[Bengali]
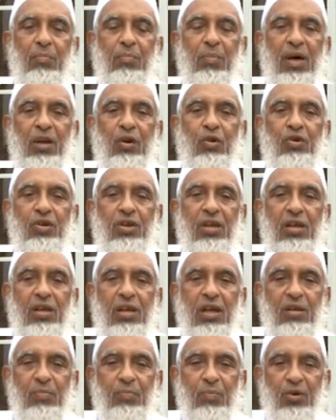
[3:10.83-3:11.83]
পারস্যের
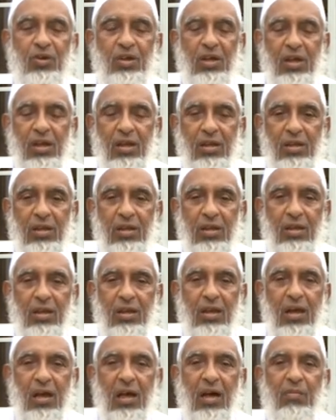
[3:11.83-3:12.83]
রাজপ্রসাদ
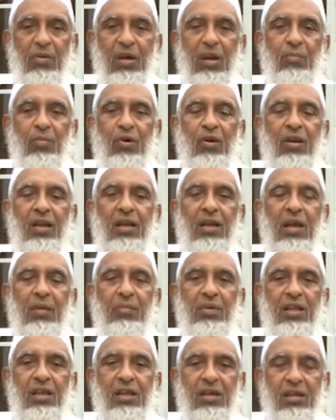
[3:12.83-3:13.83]
আবার বললেন
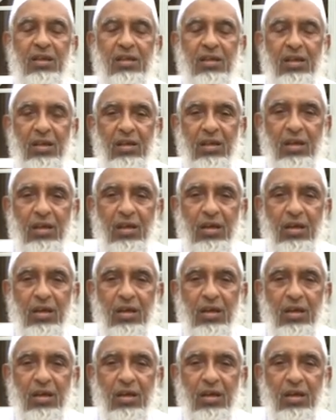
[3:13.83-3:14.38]
আমি দেখেছি